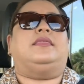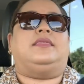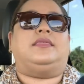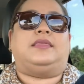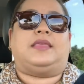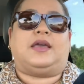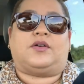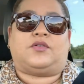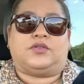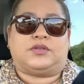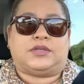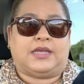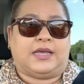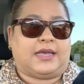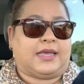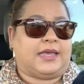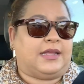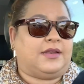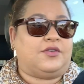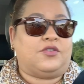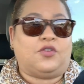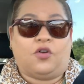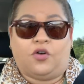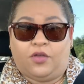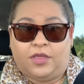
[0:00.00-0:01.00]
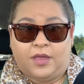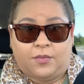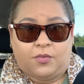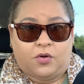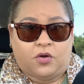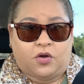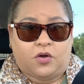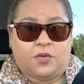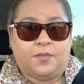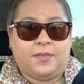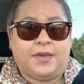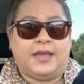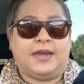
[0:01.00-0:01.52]
de cosas que no debo
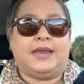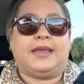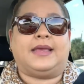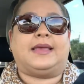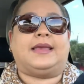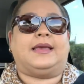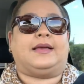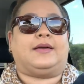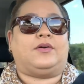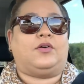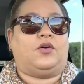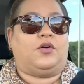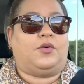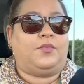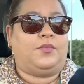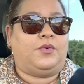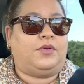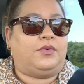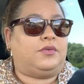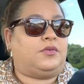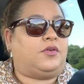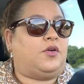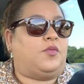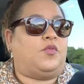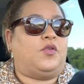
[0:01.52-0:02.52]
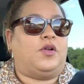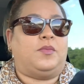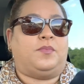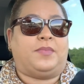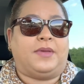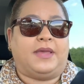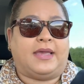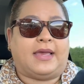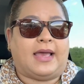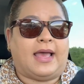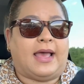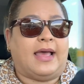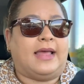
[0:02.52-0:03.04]
comer y que como, como el
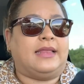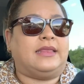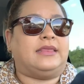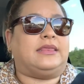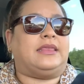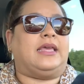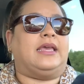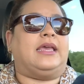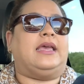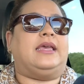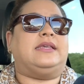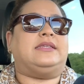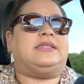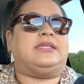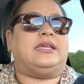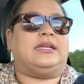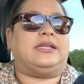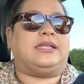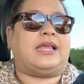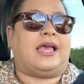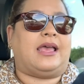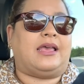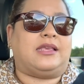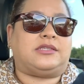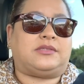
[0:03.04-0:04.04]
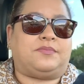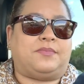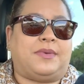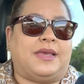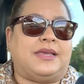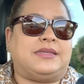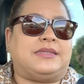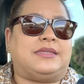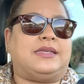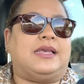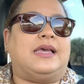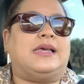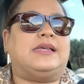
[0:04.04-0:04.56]
picante y ciertas
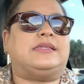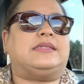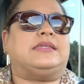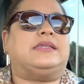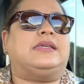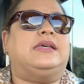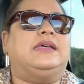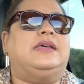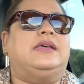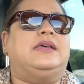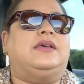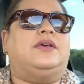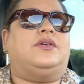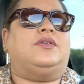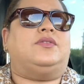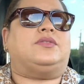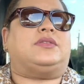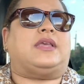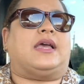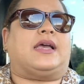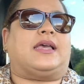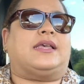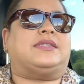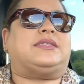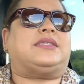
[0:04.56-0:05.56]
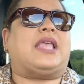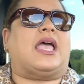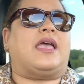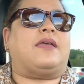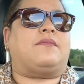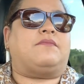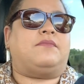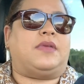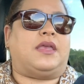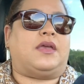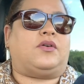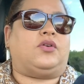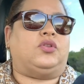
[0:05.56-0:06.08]
especias. O sea que está
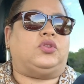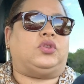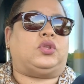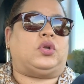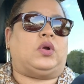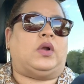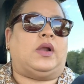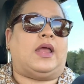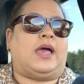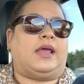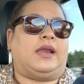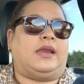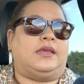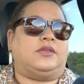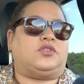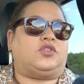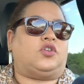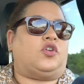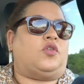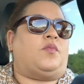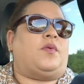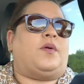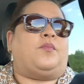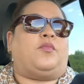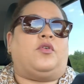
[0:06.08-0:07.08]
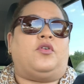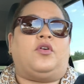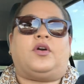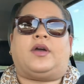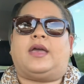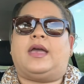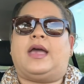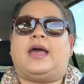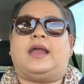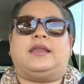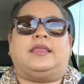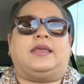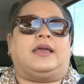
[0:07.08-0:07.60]
en mí controlar eso. No me puedo
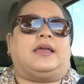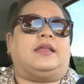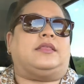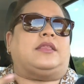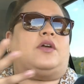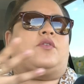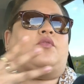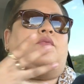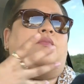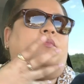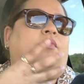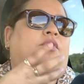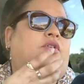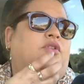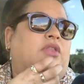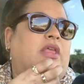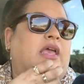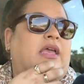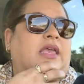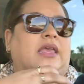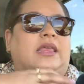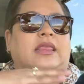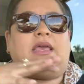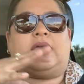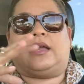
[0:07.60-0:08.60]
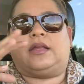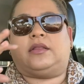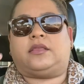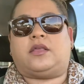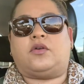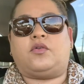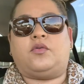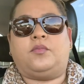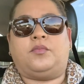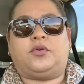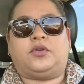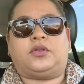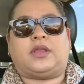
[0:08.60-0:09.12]
quejar de que tengo un brote aquí, de que
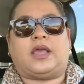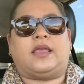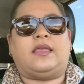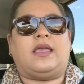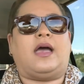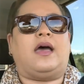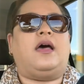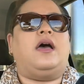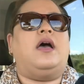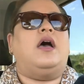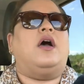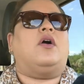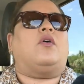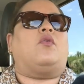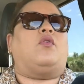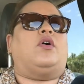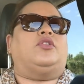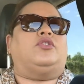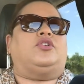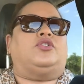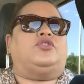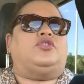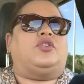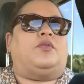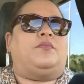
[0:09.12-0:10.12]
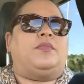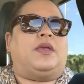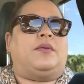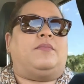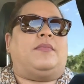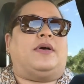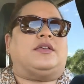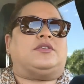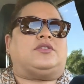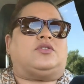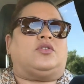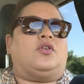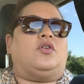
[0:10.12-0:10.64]
tengo un brote allá, cuando yo
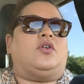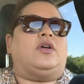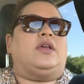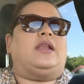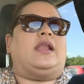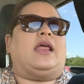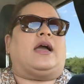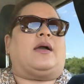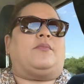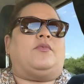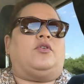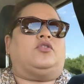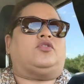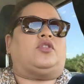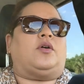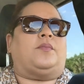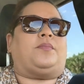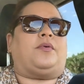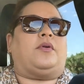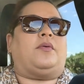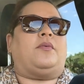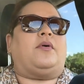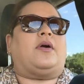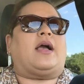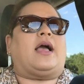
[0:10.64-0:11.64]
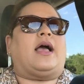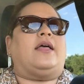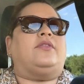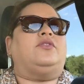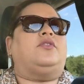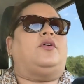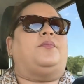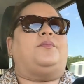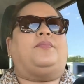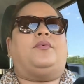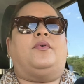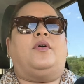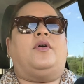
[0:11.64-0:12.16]
misma soy la que me lo estoy
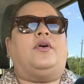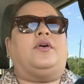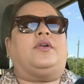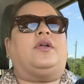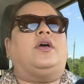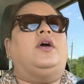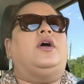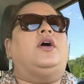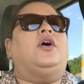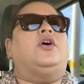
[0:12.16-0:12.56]
provocando por